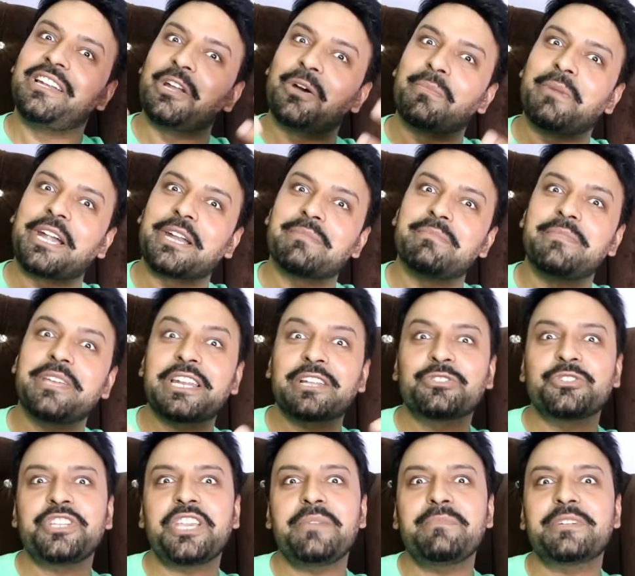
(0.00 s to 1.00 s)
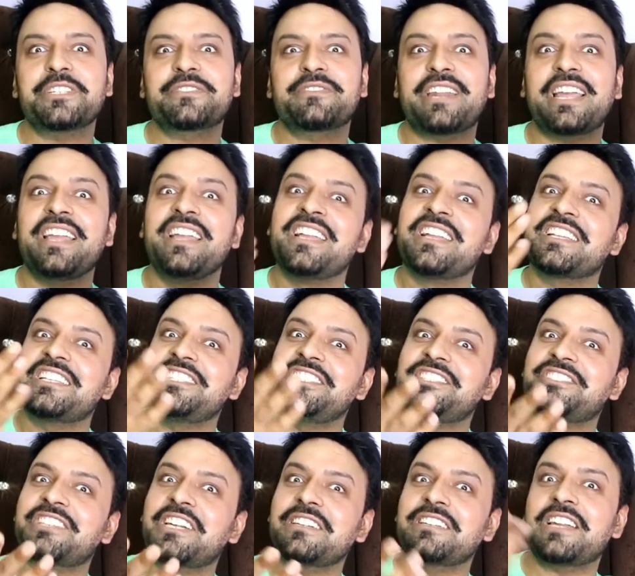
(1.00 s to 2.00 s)
लो मैडम मेरा तो यही मशवरा है
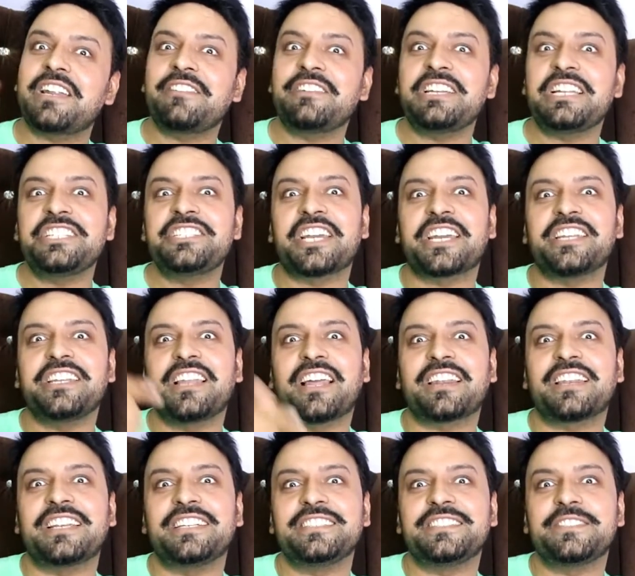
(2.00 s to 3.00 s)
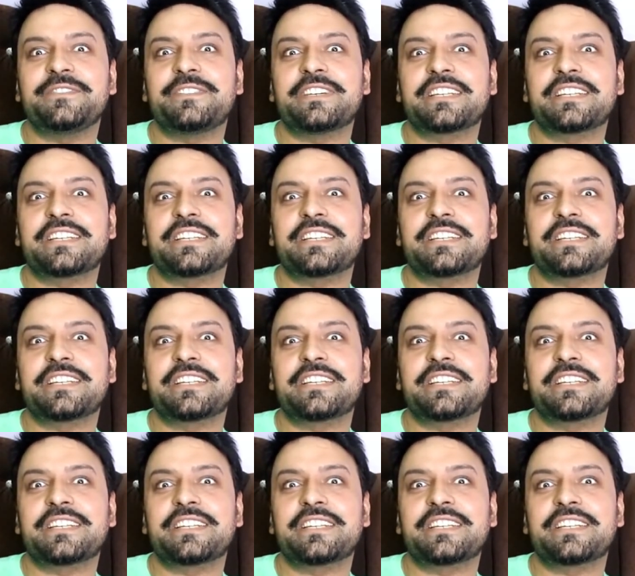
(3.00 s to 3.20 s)
किसी ट्रक ड्राइवर ने यारी लाल लेनी सी